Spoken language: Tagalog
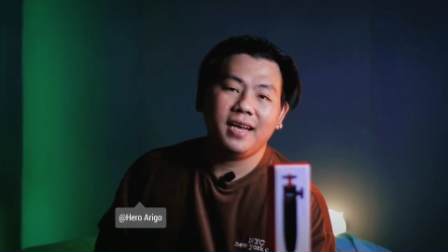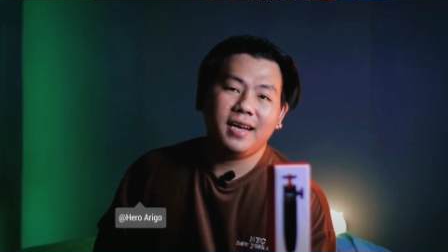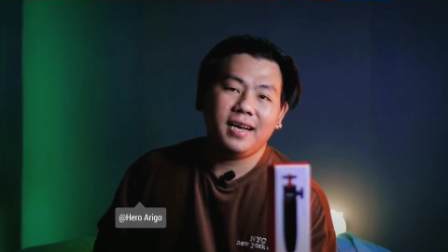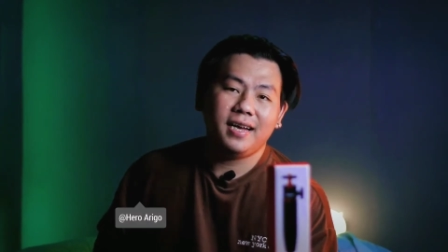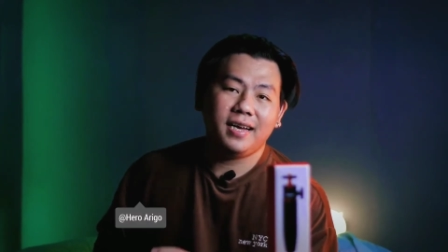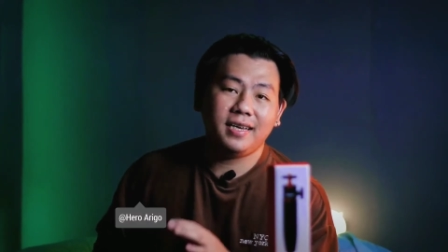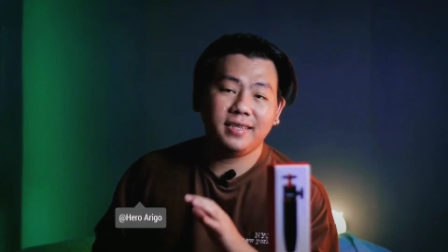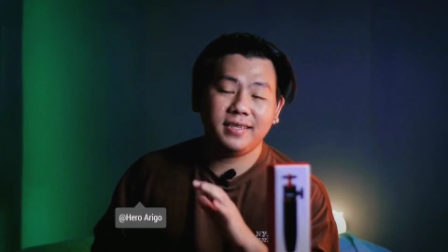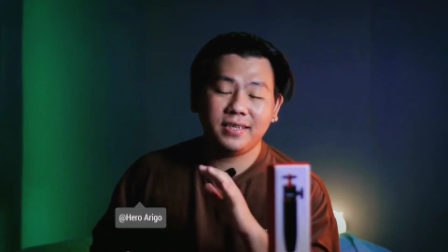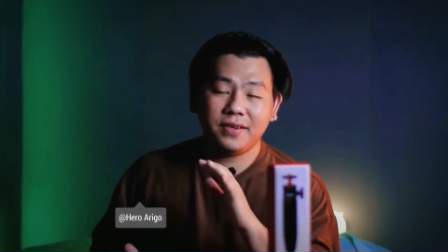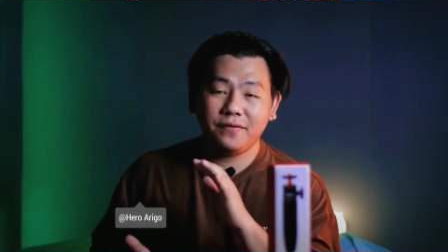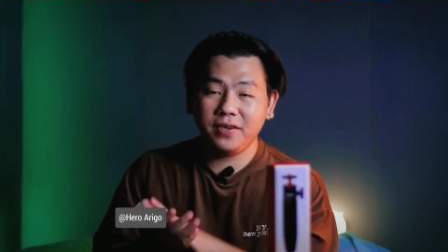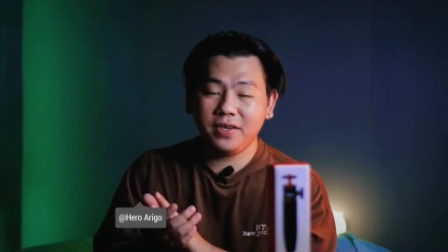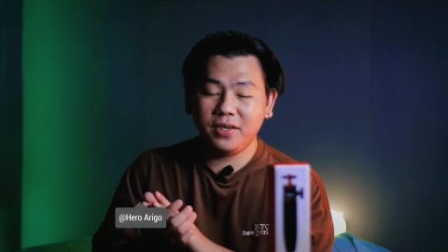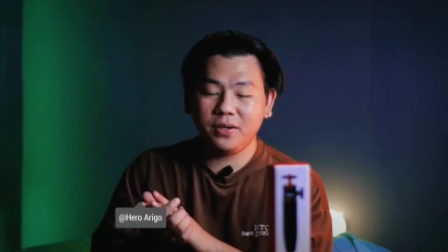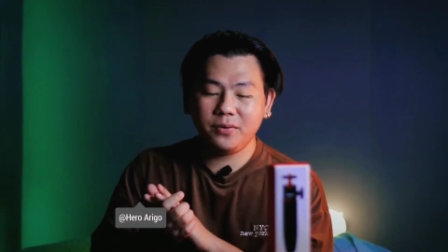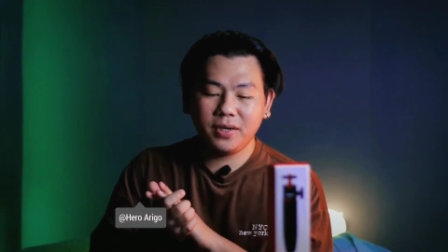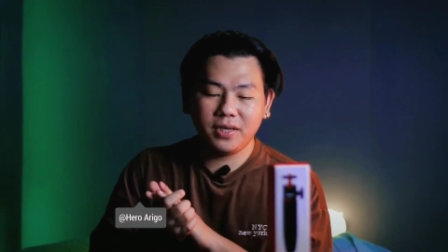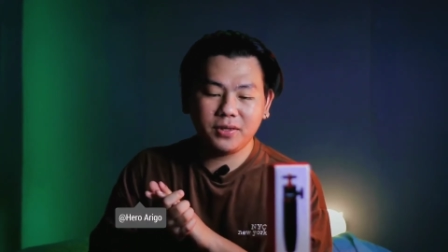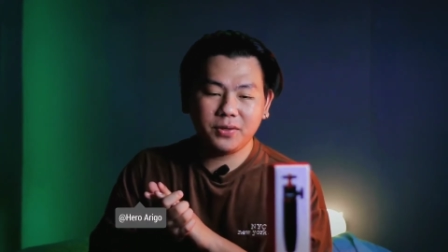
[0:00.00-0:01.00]
At sa
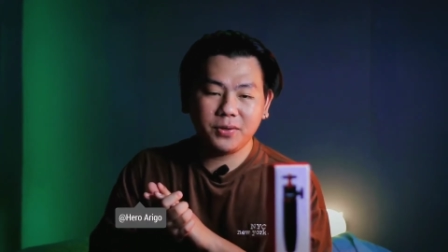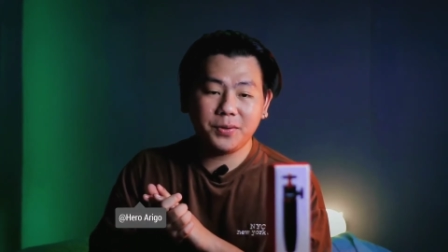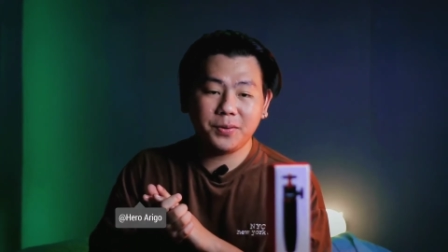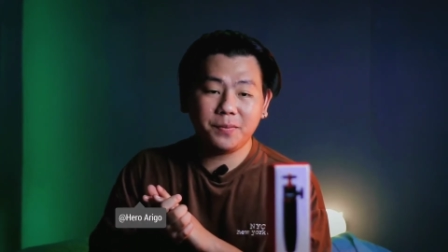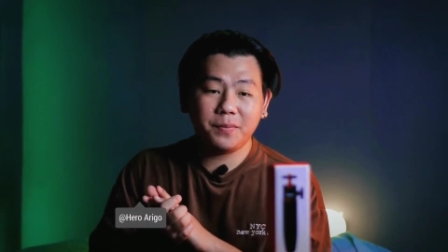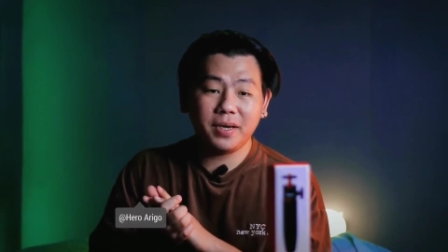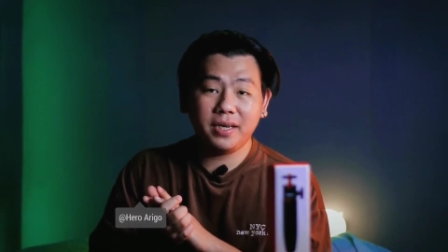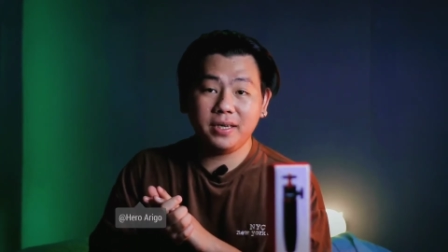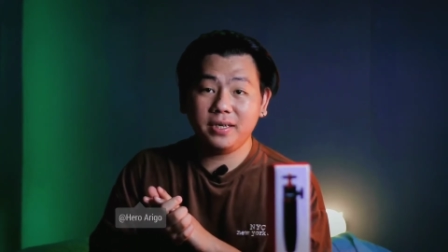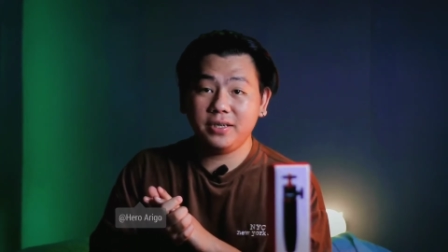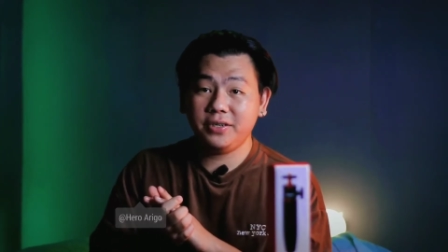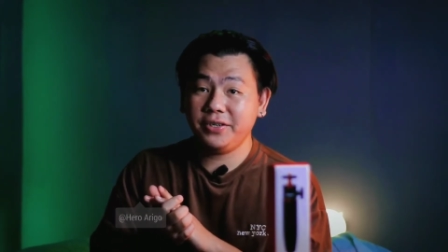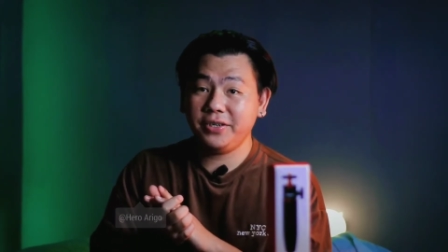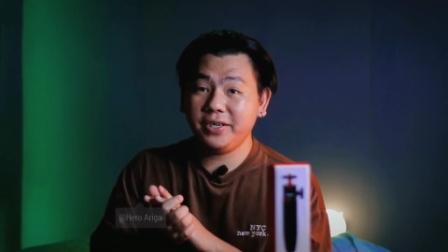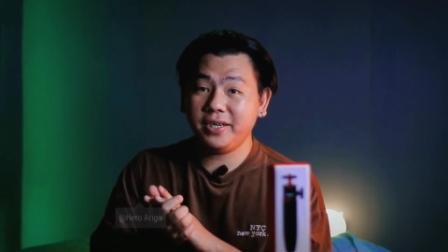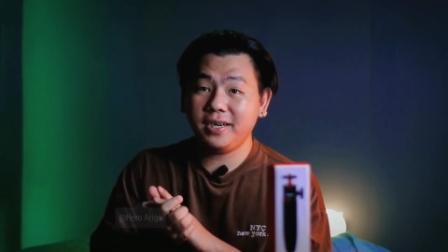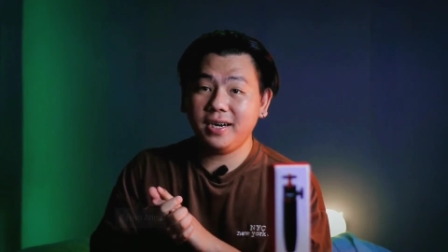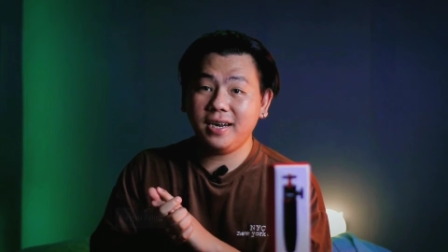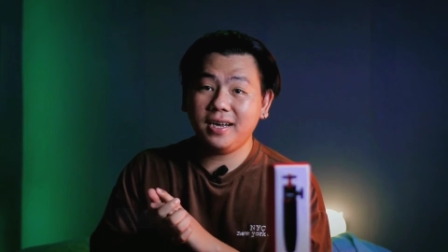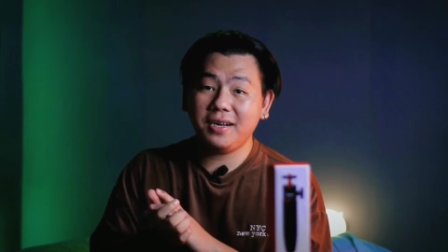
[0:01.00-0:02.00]
video ito, may
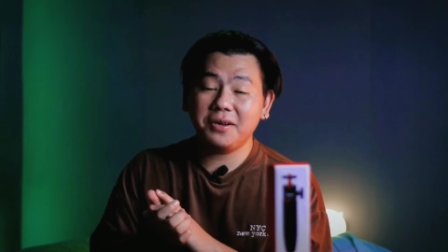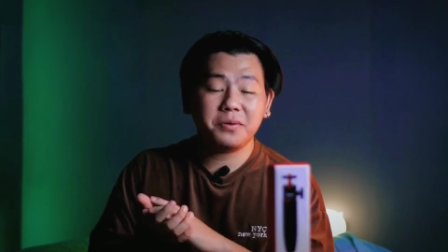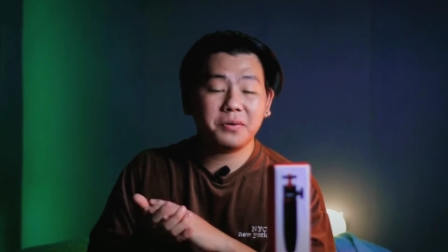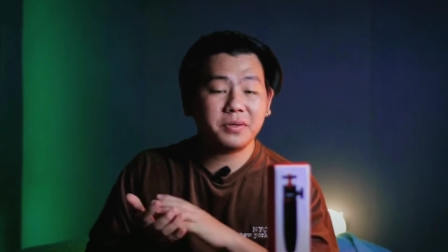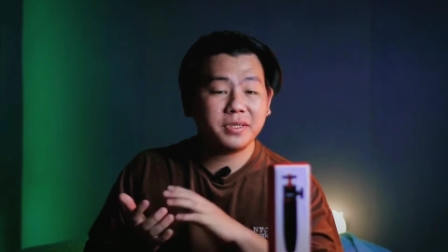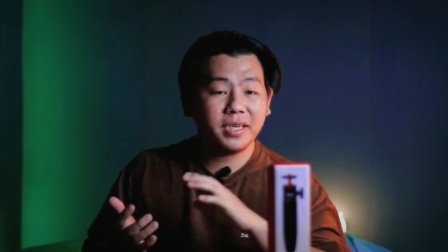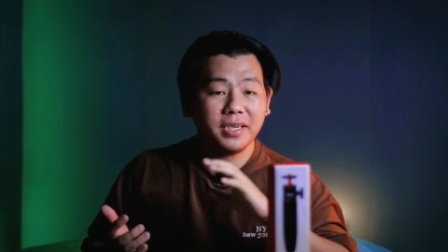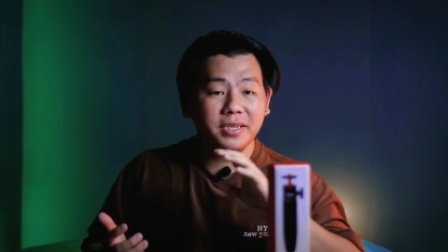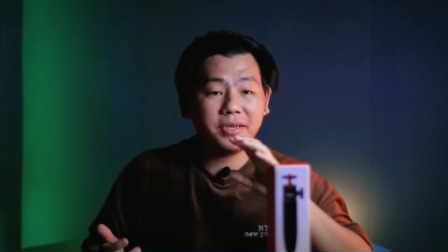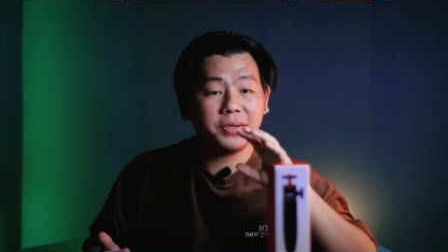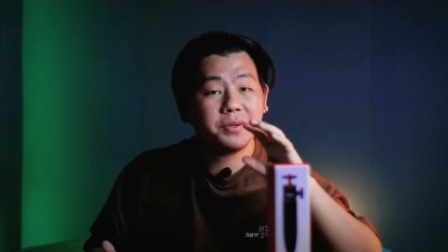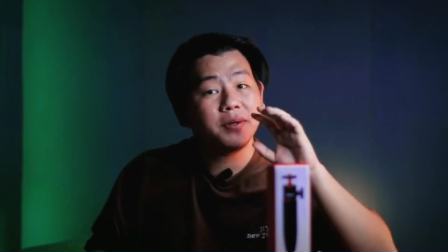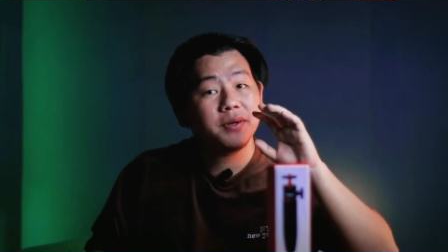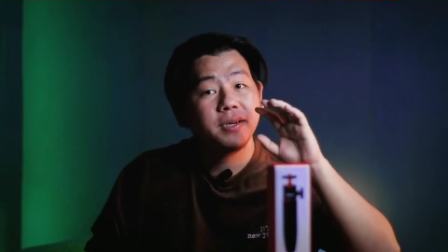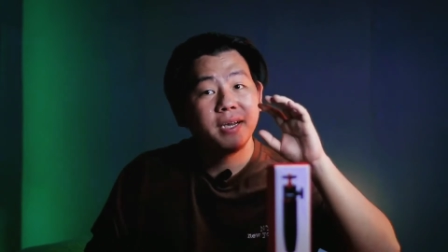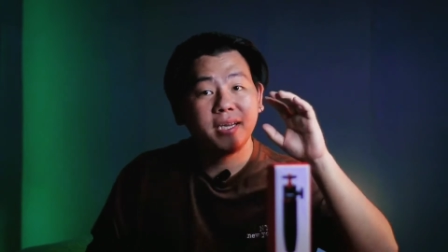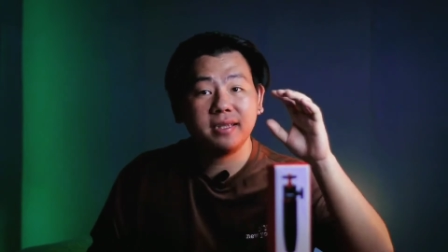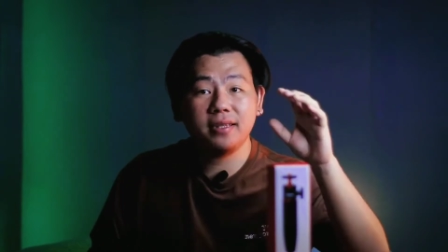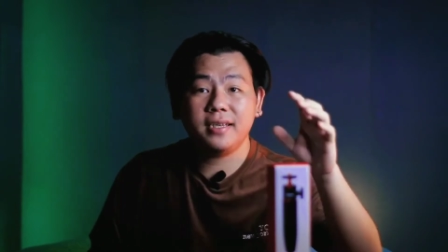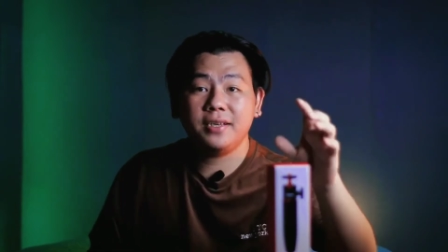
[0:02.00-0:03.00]
isi-share lang ako sa inyo.
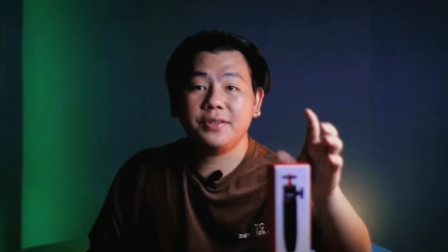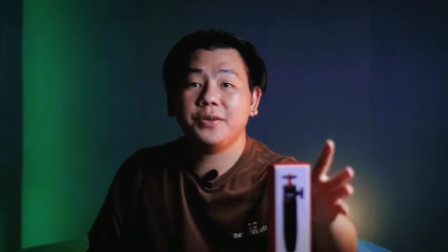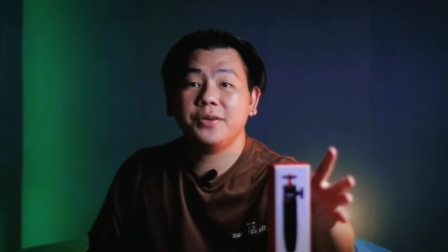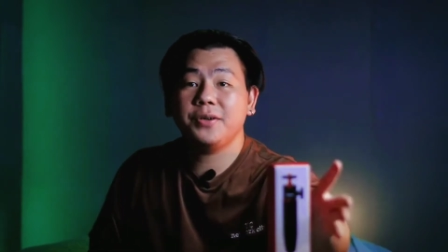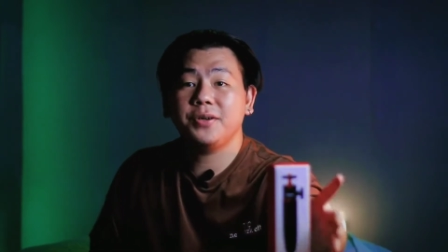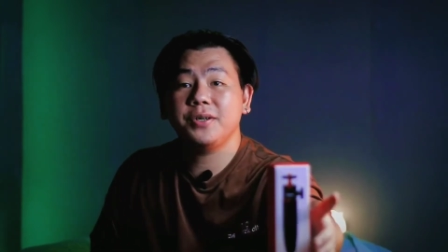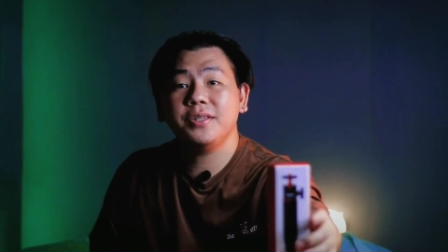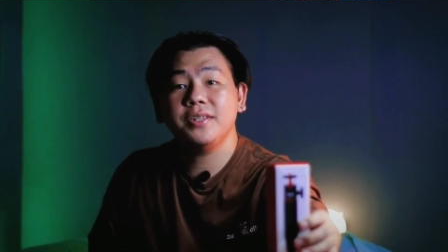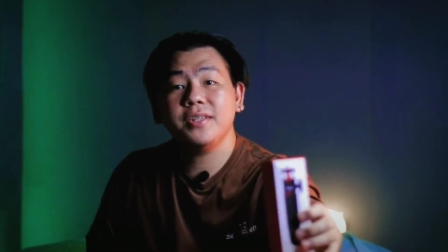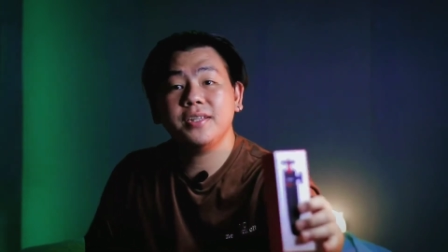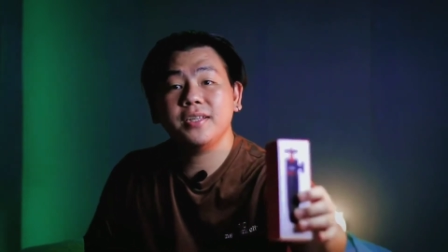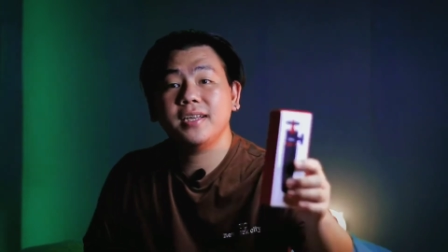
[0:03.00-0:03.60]
At ito yon.